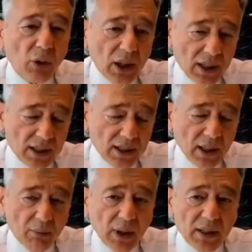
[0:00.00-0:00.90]
kolay
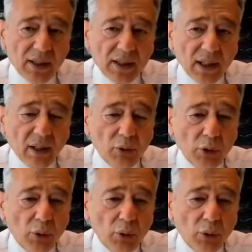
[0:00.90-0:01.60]
hazırlanmanızı sağlıyor.